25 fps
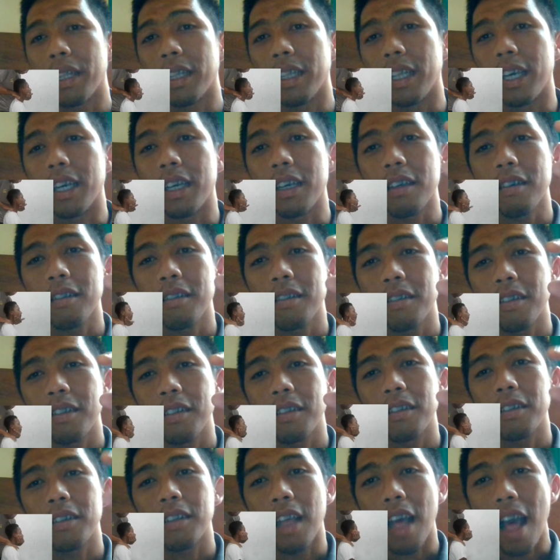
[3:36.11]
penting
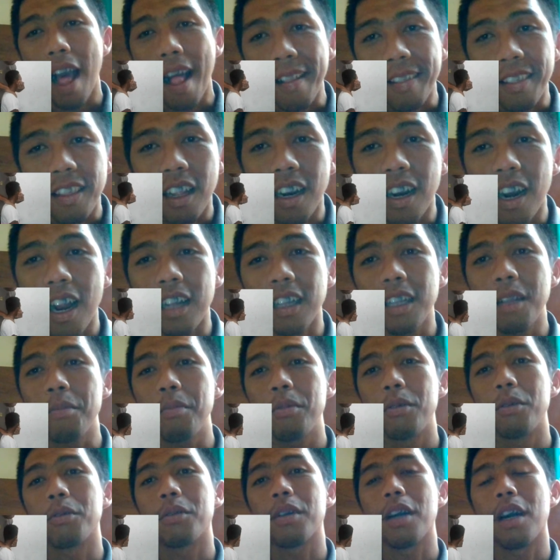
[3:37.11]

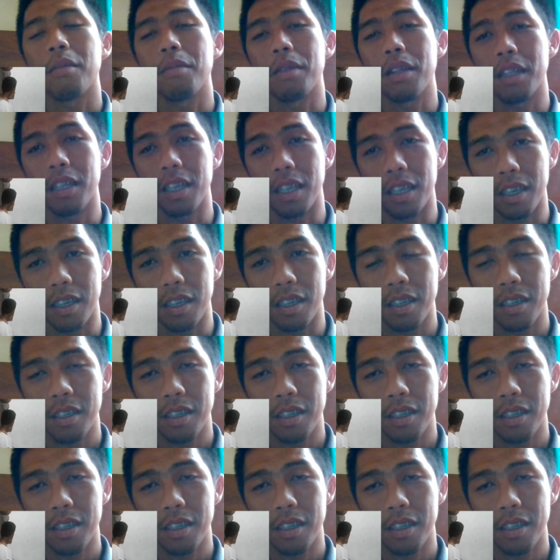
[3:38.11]
alternatif juga penting